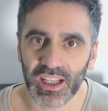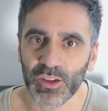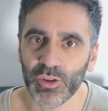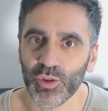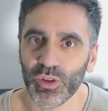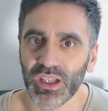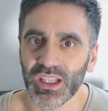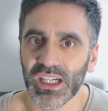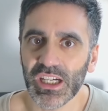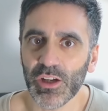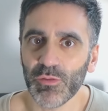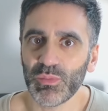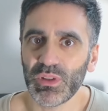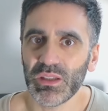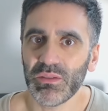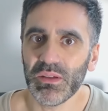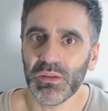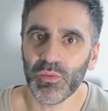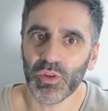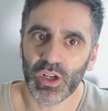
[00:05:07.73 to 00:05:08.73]
Esto genera
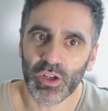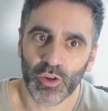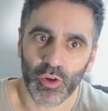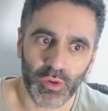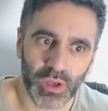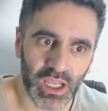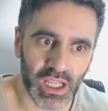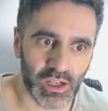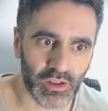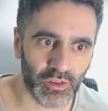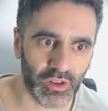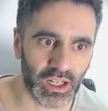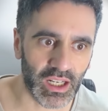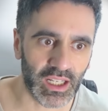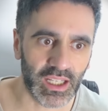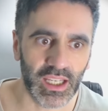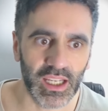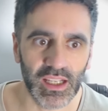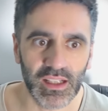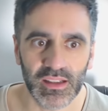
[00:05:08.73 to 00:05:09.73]
optimismo en el gobierno, en la
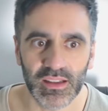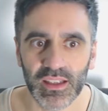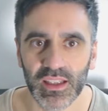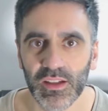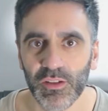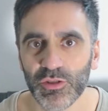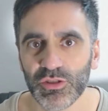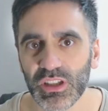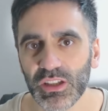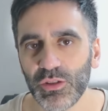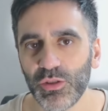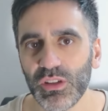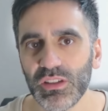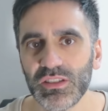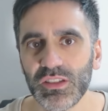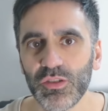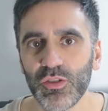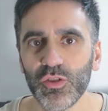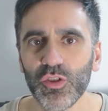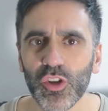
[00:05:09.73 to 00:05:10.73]
gente, en los sectores
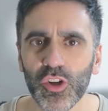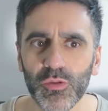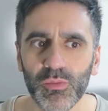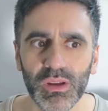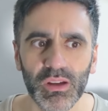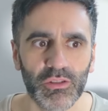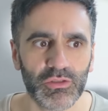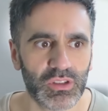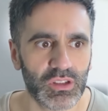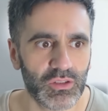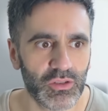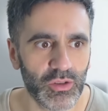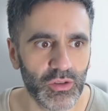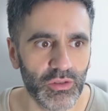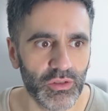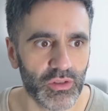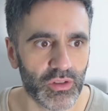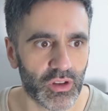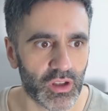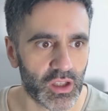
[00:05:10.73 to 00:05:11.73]
económicos, en
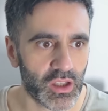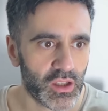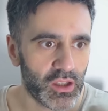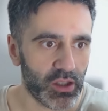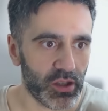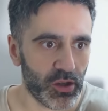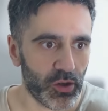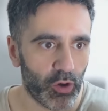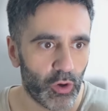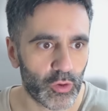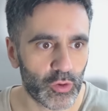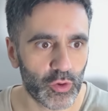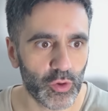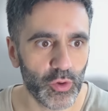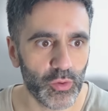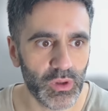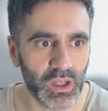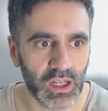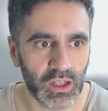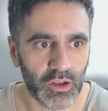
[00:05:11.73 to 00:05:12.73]
todo.
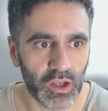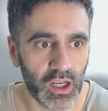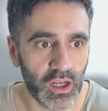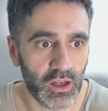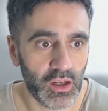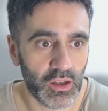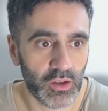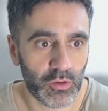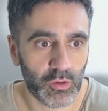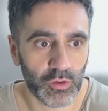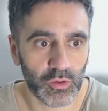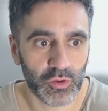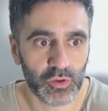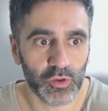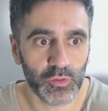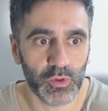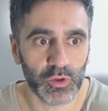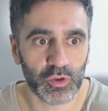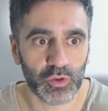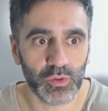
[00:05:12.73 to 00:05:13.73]
Octubre el,
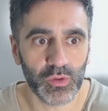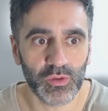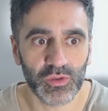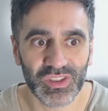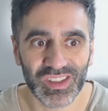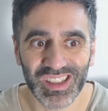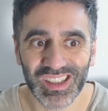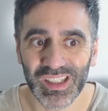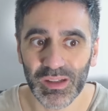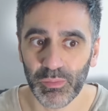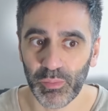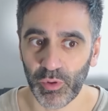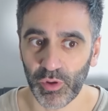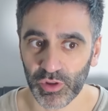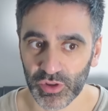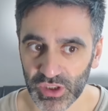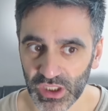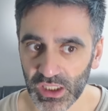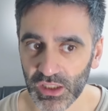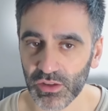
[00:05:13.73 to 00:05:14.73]
consumo subió un
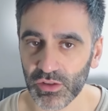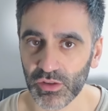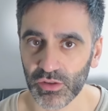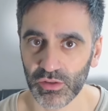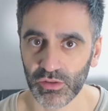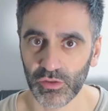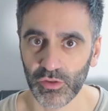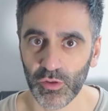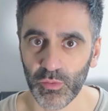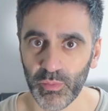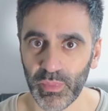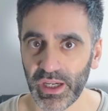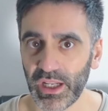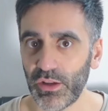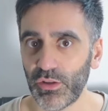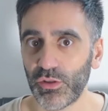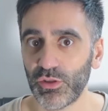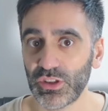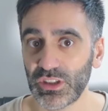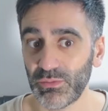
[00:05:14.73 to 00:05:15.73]
7%
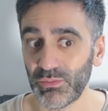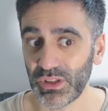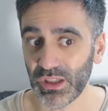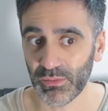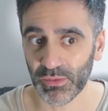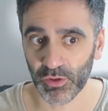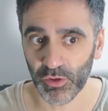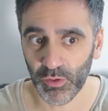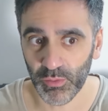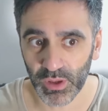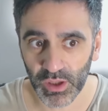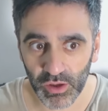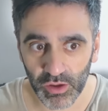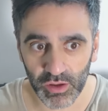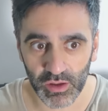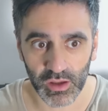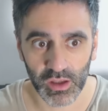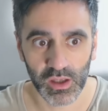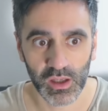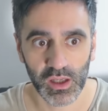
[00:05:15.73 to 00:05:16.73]
comparado con septiembre, no es
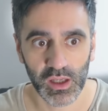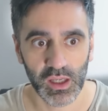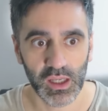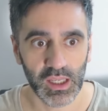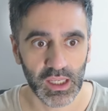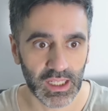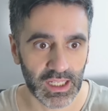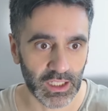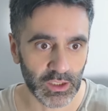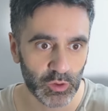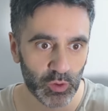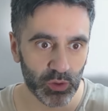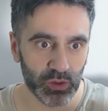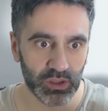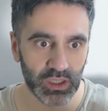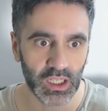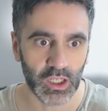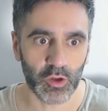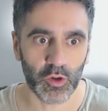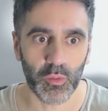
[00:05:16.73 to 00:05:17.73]
menor. Y casi un
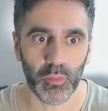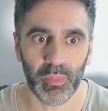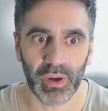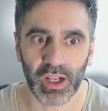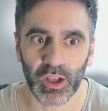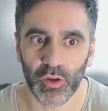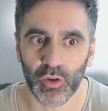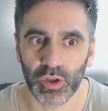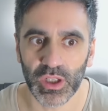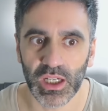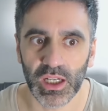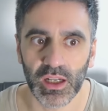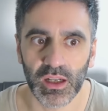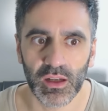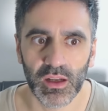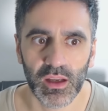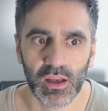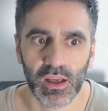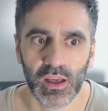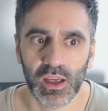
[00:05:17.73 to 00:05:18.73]
3% comparado con el,
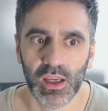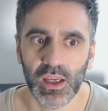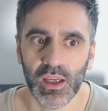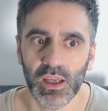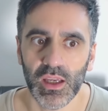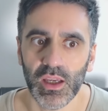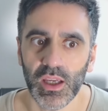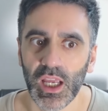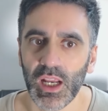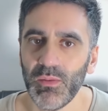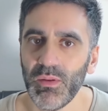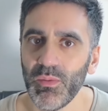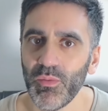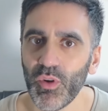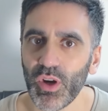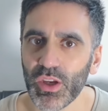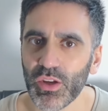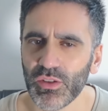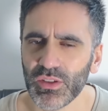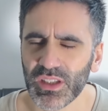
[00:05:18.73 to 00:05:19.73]
mismo
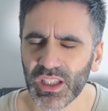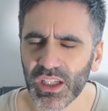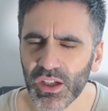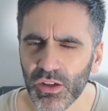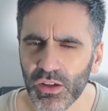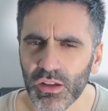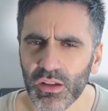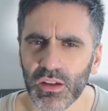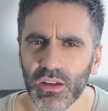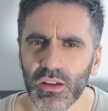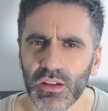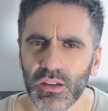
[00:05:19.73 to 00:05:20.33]
año anterior.